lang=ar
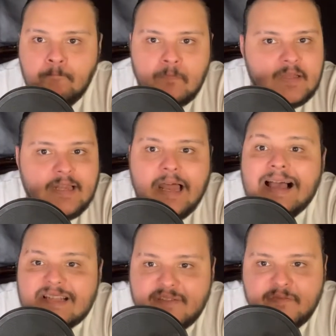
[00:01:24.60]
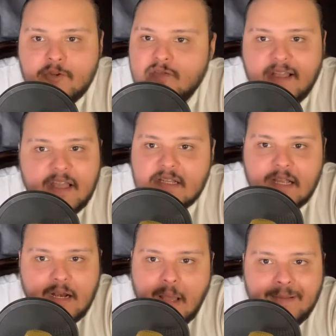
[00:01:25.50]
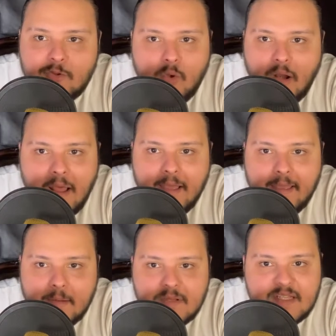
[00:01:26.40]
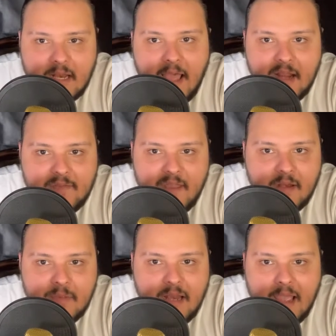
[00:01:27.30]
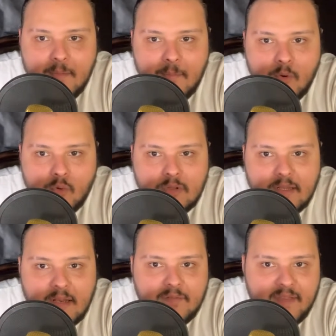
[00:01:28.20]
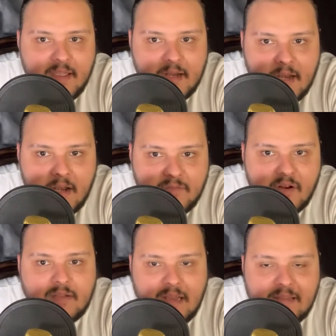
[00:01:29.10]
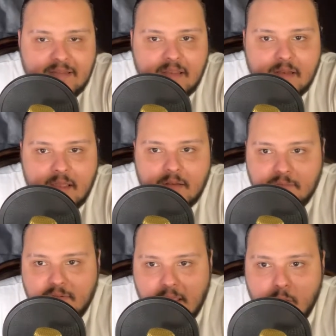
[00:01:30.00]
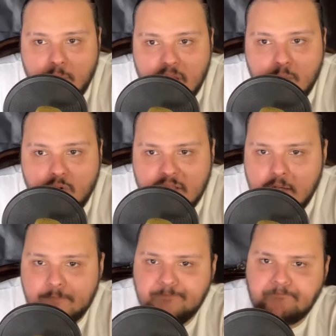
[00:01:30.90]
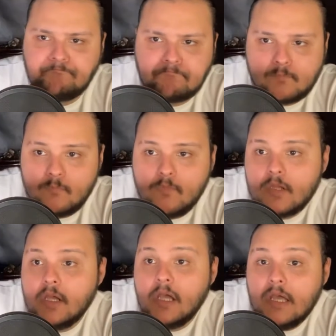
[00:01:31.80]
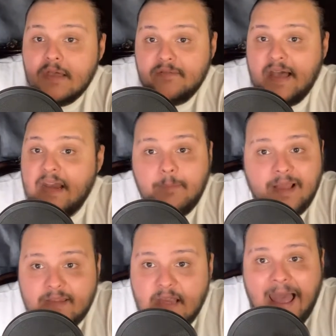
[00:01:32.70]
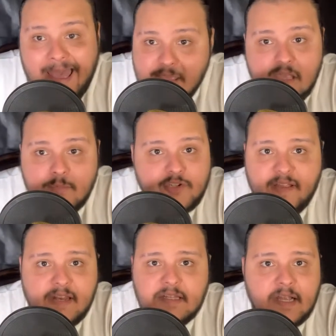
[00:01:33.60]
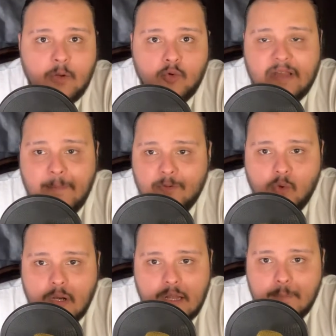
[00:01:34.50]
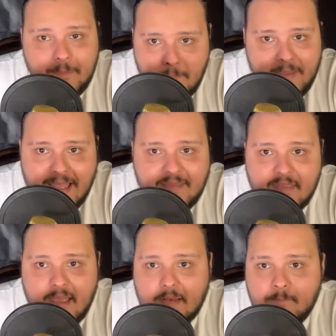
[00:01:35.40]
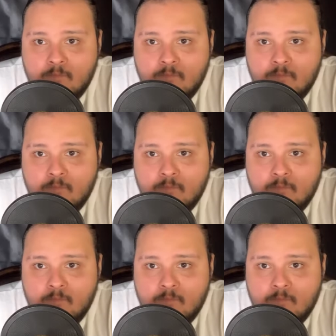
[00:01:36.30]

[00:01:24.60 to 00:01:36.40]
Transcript: للاسف مش فاكر اذا كان عملته ولا لا يعني بس انا عارف يعني مين اللي هيبقى موجود لان انا فاكر ان انا اتفرجت عليه كتير يعني كانوا بيجيبوه كتير فانا بجد حقيقي مش فاكر اذا كان كنت عملته ولا لا بجد يعني